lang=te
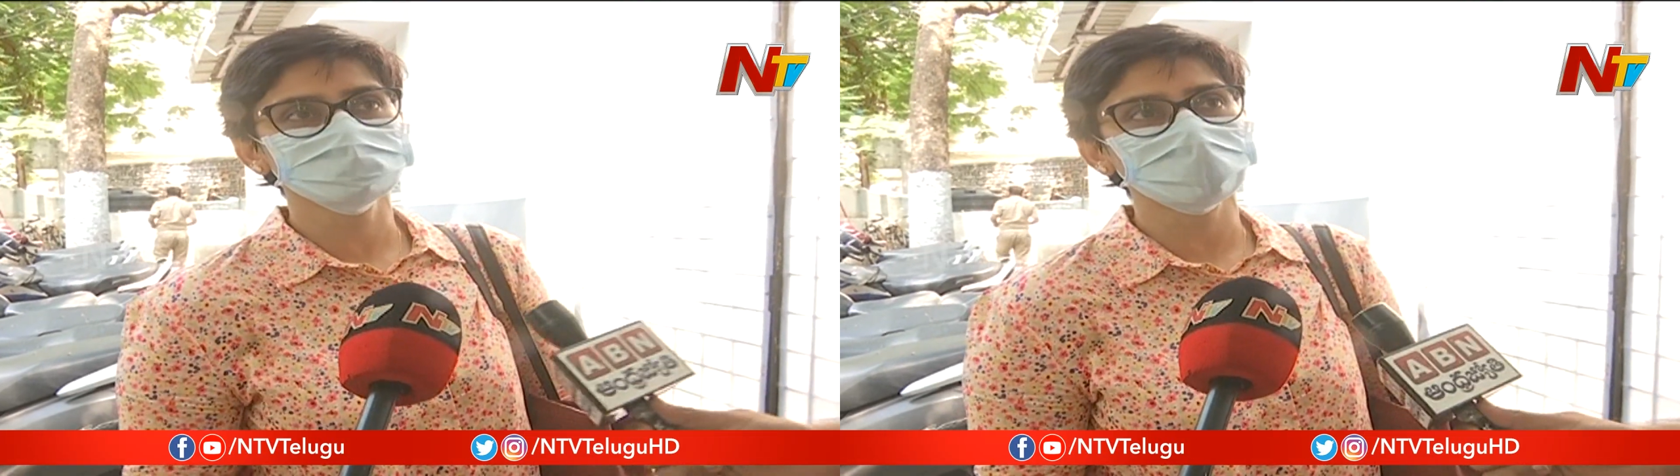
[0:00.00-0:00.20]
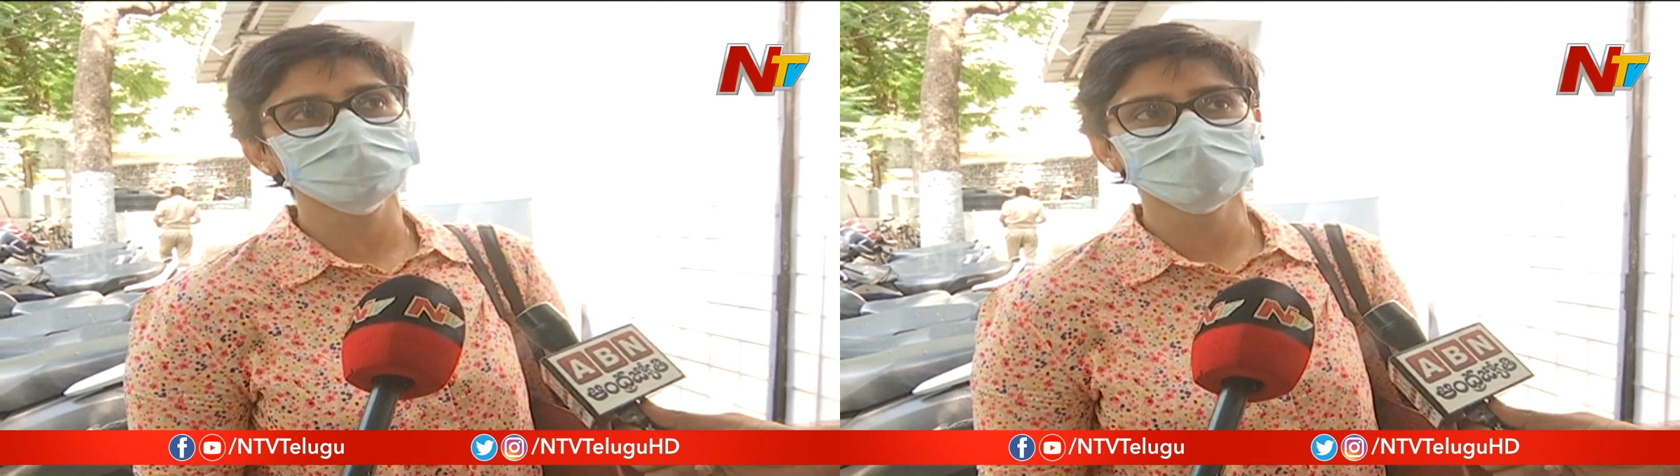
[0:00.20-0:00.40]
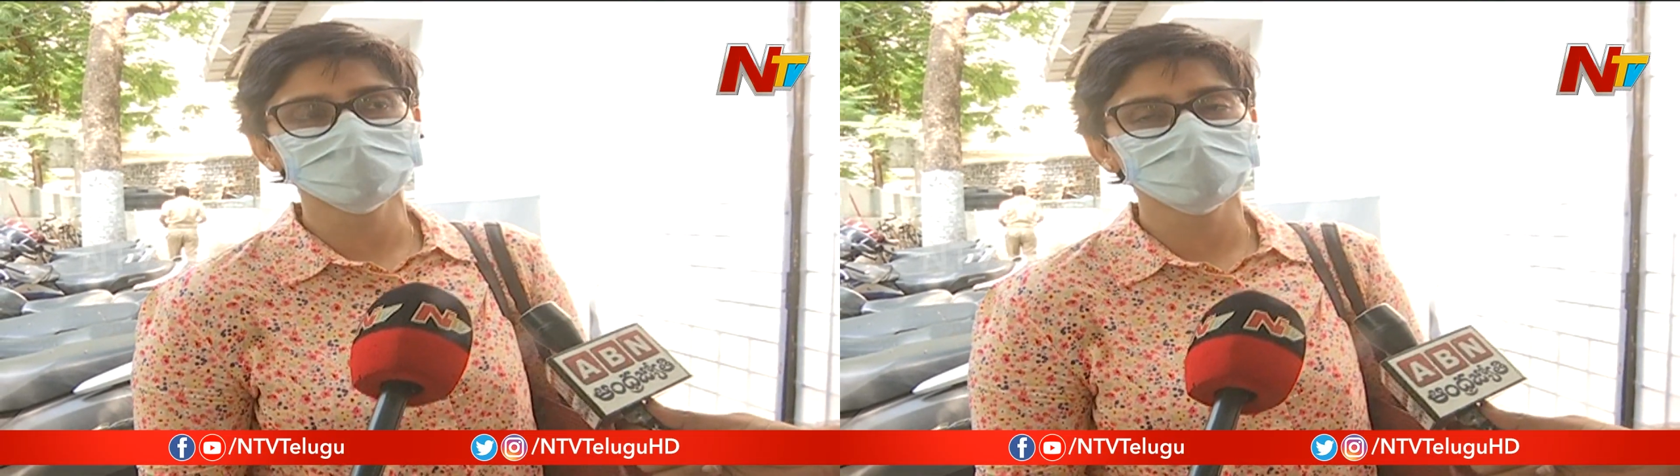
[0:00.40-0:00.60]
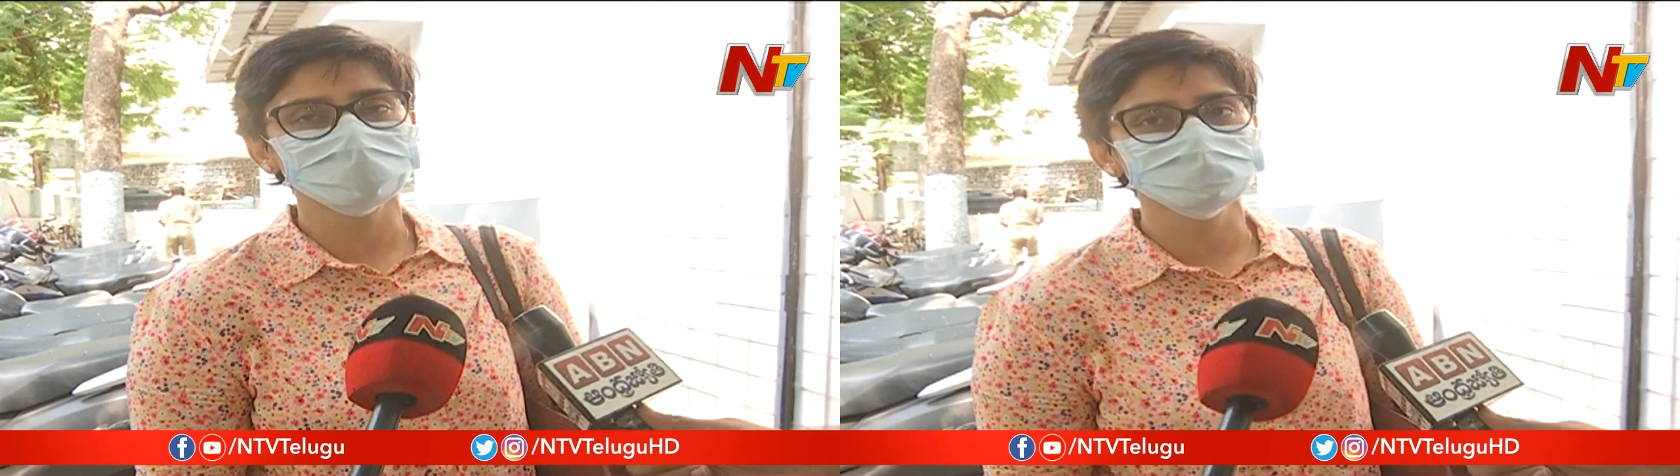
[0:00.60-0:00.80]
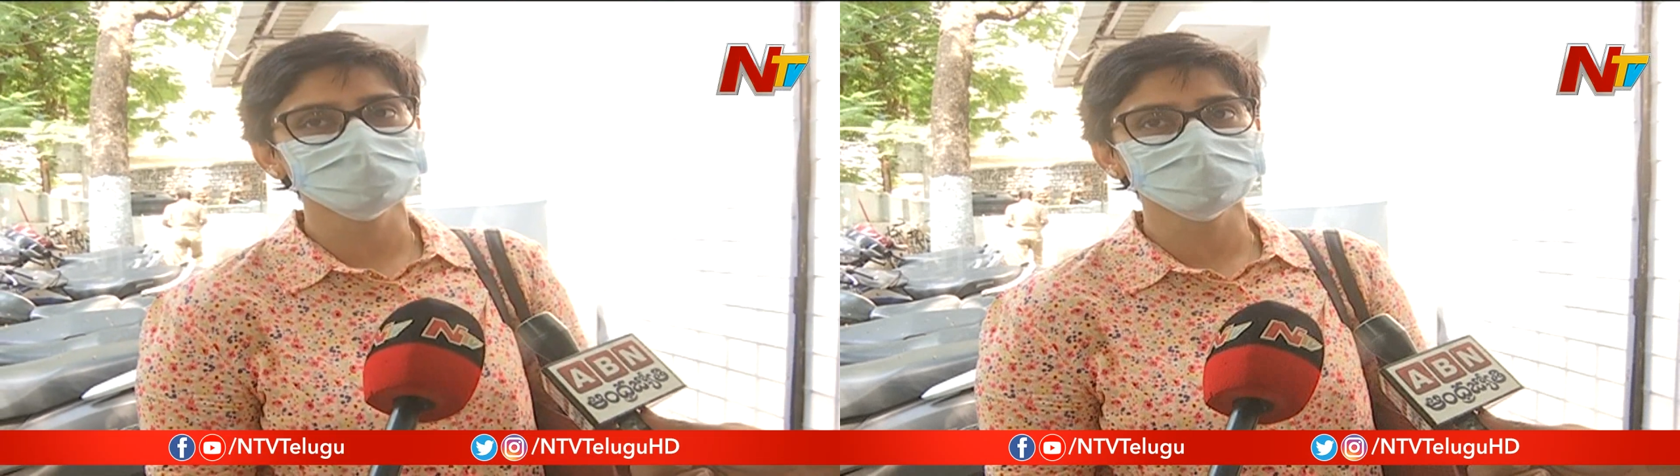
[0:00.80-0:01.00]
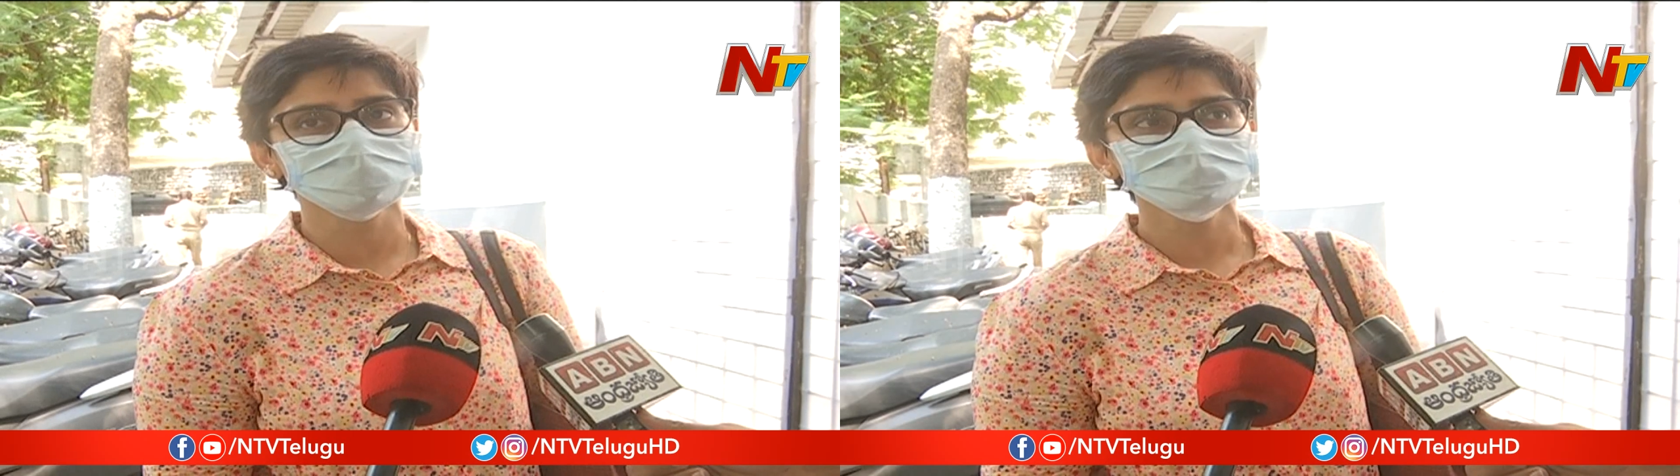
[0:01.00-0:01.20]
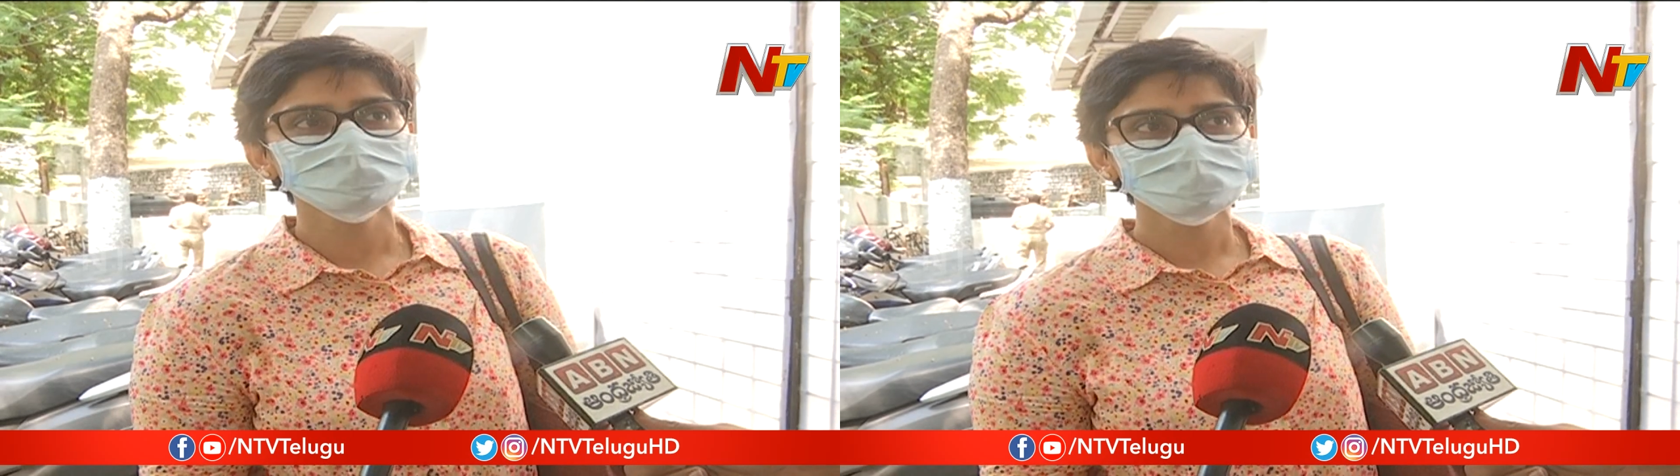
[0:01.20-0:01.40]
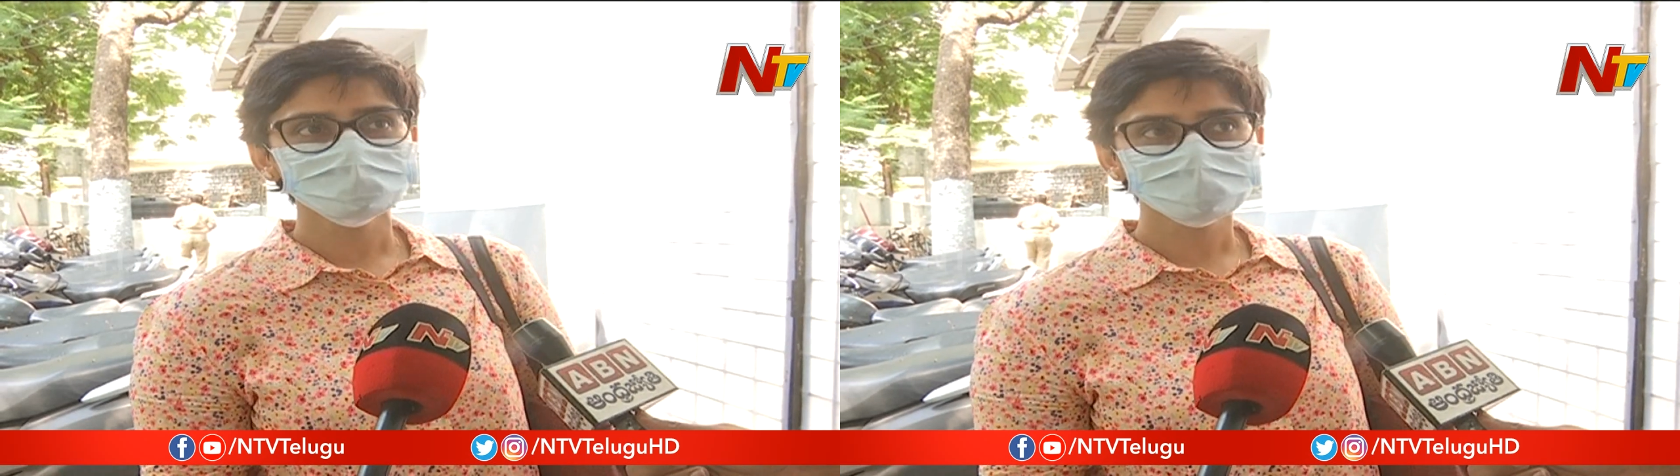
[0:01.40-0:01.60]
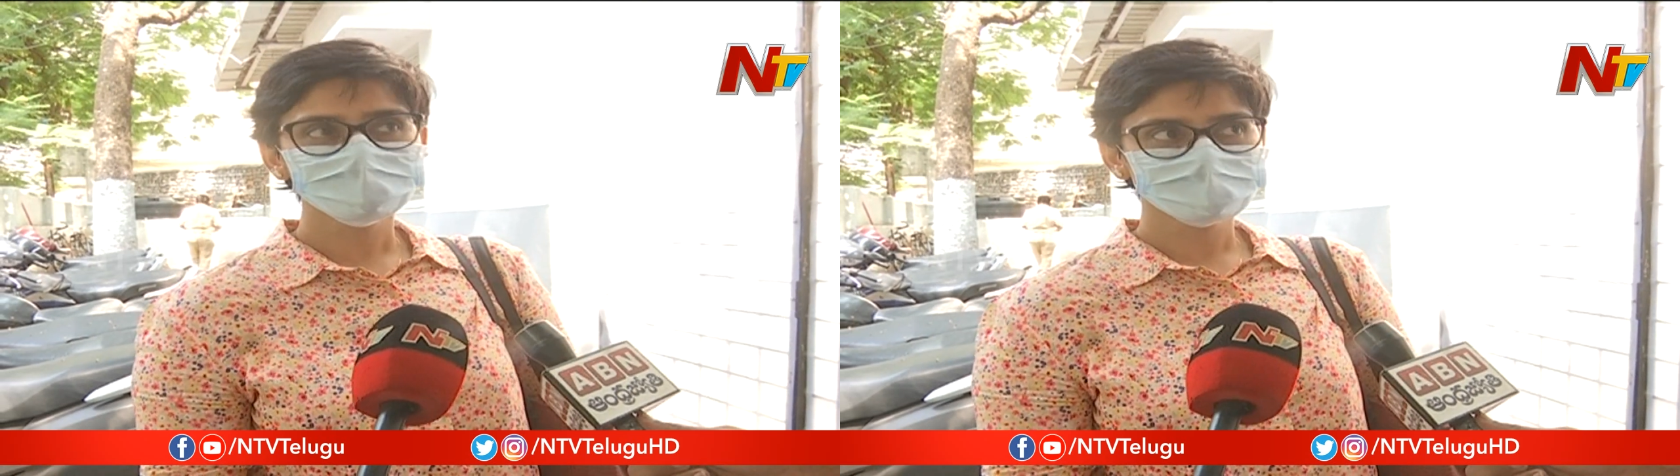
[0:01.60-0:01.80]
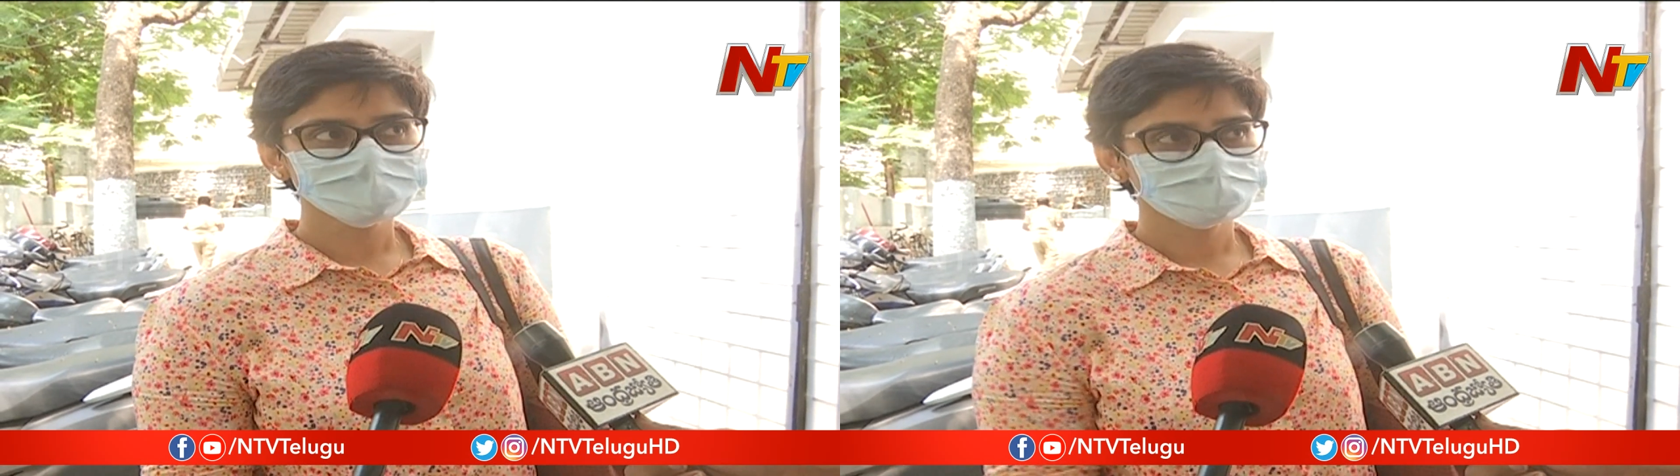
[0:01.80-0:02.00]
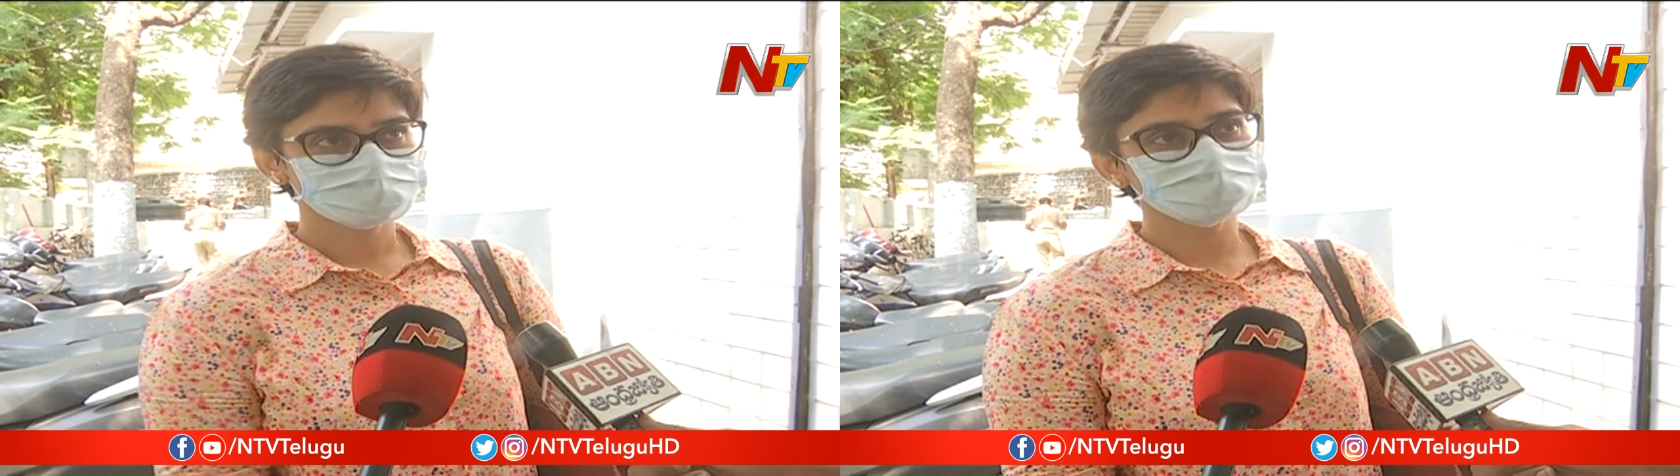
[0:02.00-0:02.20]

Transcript: శ్యామ్కే నాయుడు మీద సో